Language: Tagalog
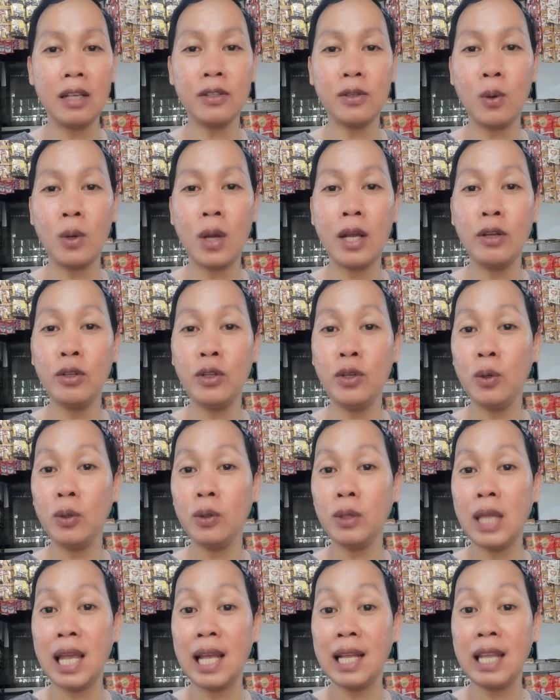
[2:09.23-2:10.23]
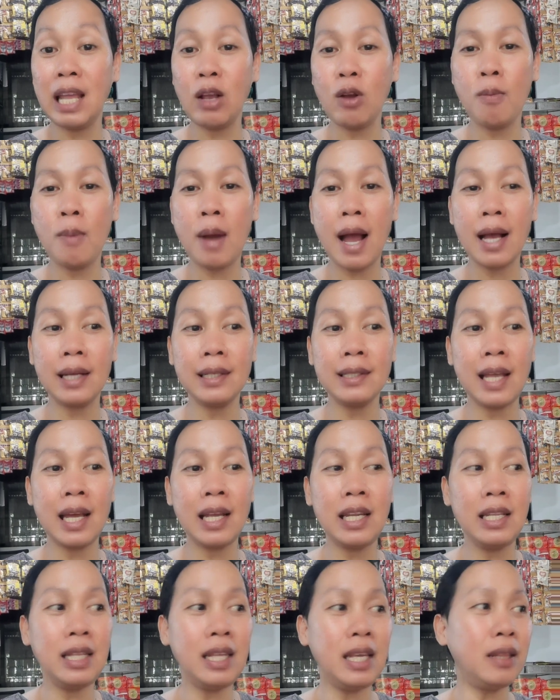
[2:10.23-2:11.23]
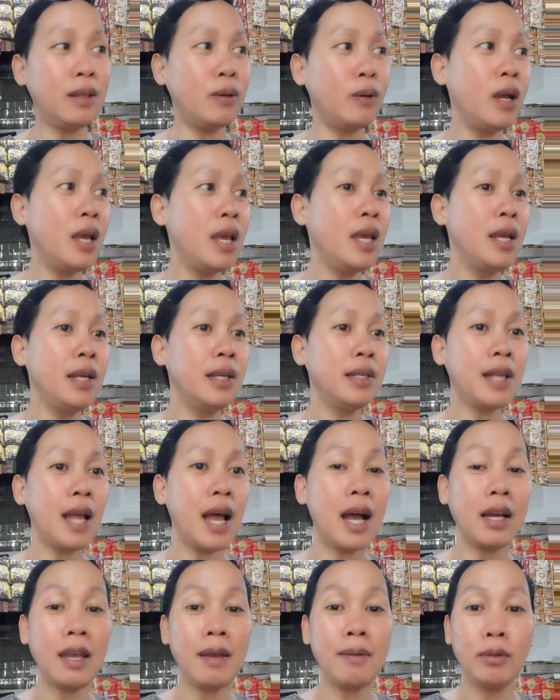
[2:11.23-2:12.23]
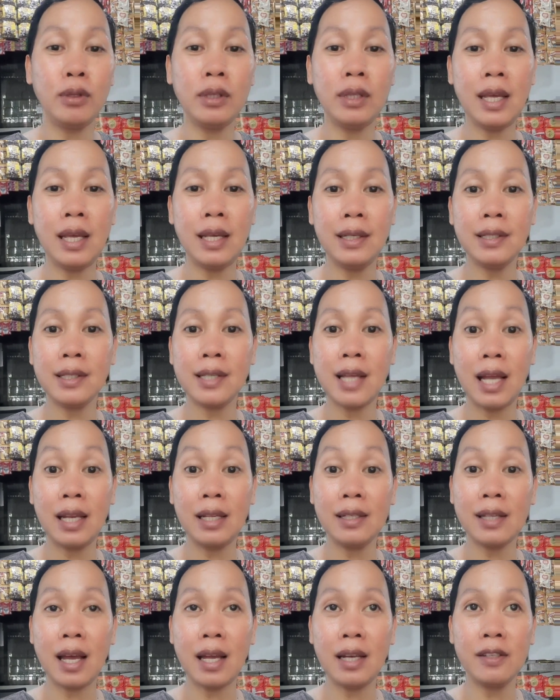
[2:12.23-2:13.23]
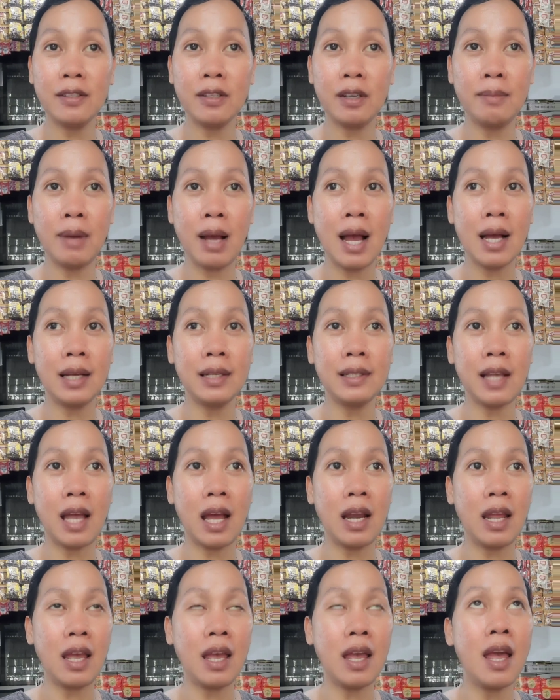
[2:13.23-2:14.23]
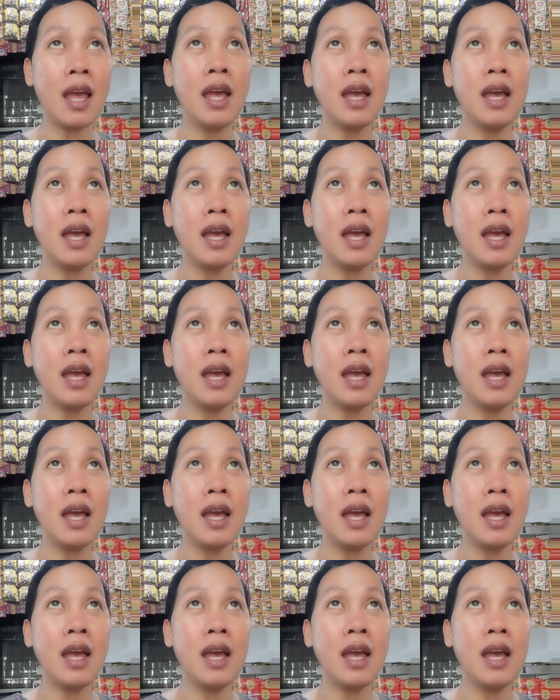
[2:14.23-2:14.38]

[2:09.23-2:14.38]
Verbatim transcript: So, ganun yung technique ko mga kasari dito sa aking munting sari-sari store mga kasari.